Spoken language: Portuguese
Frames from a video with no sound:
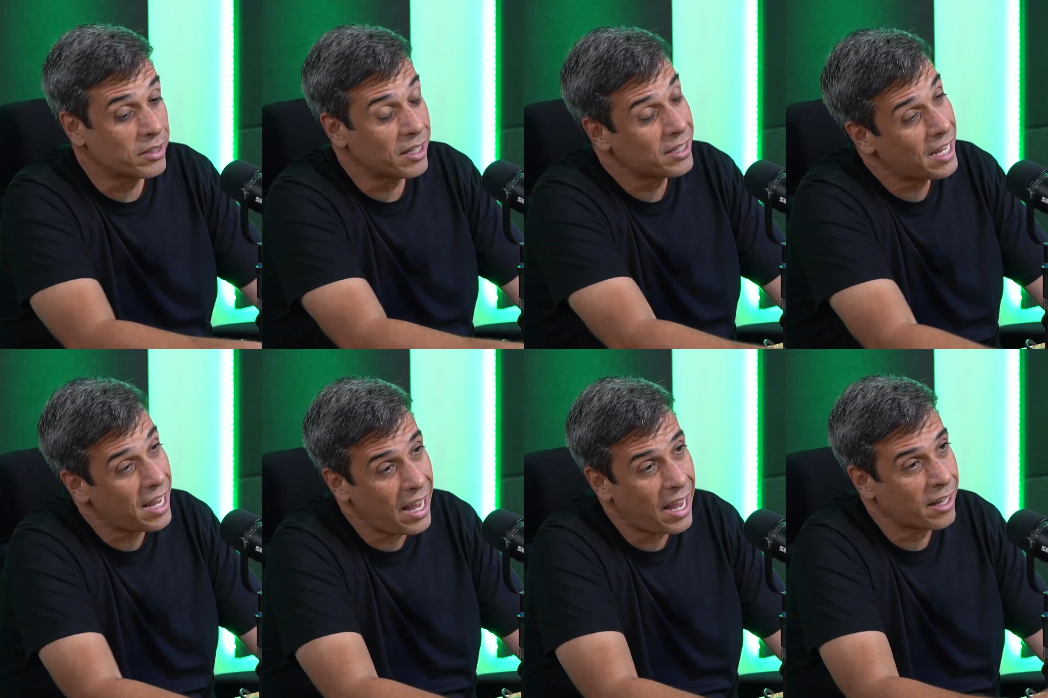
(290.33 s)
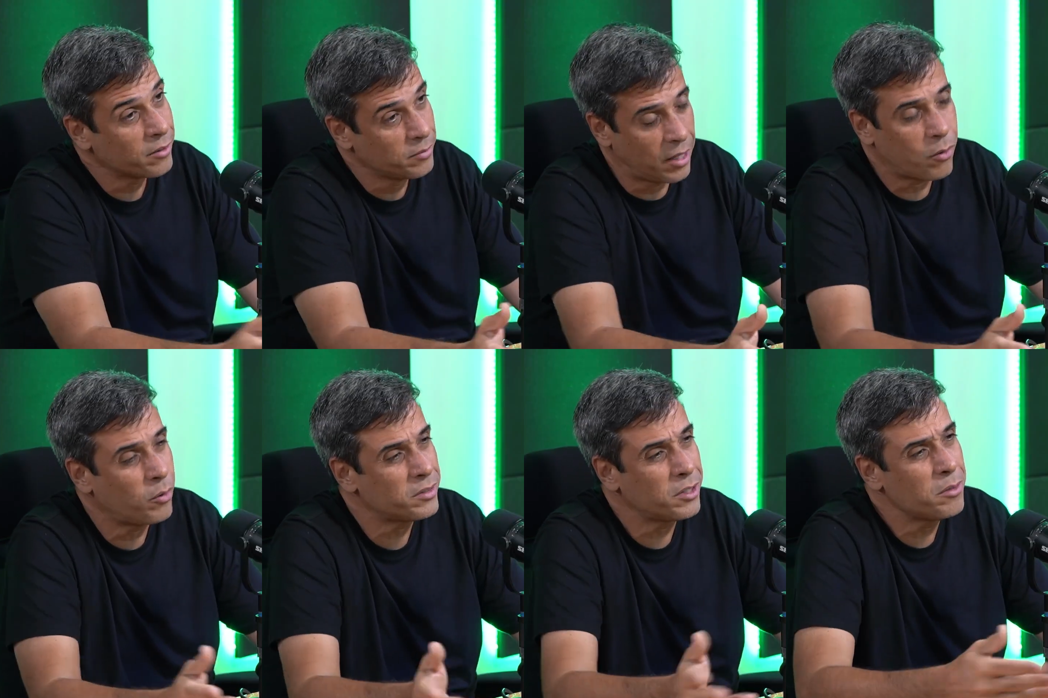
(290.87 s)
de, é, na
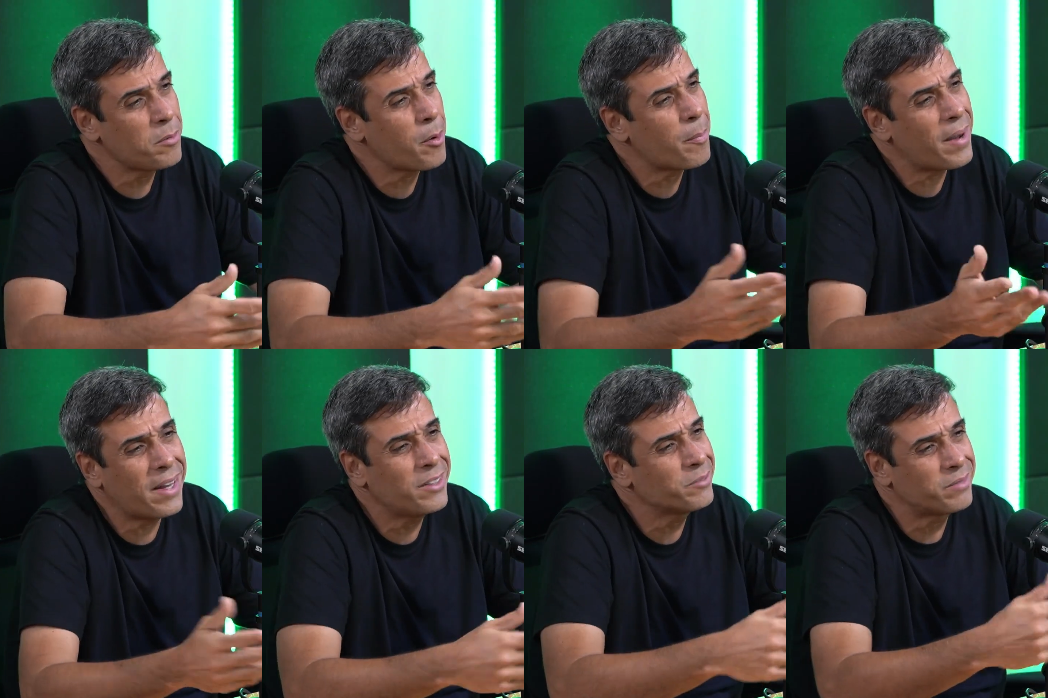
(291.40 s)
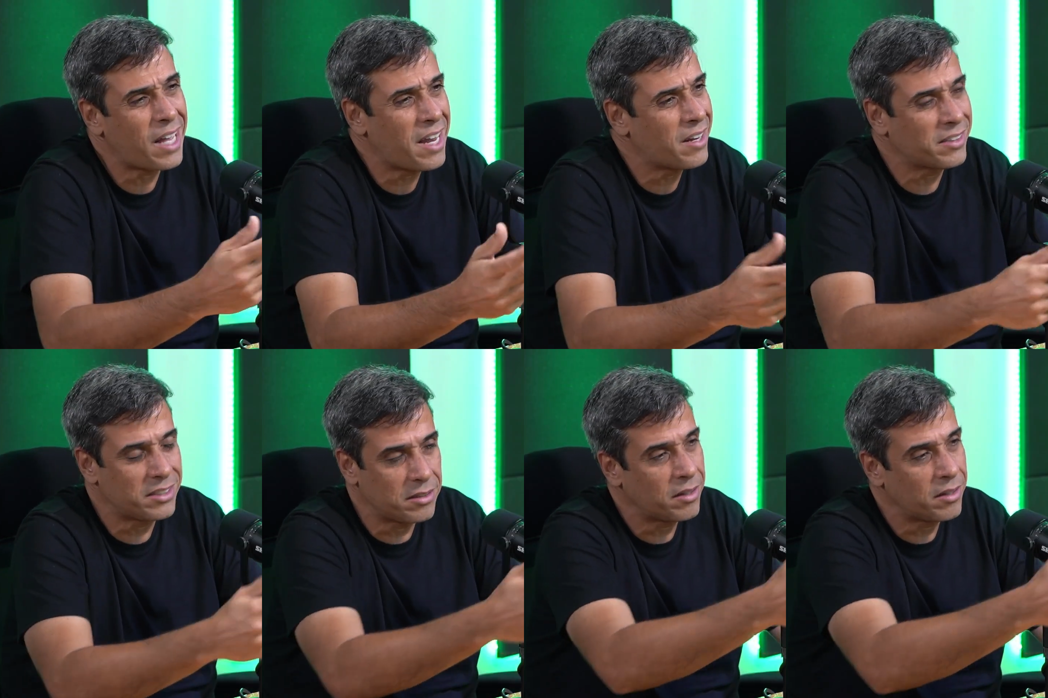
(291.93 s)
conta do meu pai não tem esse,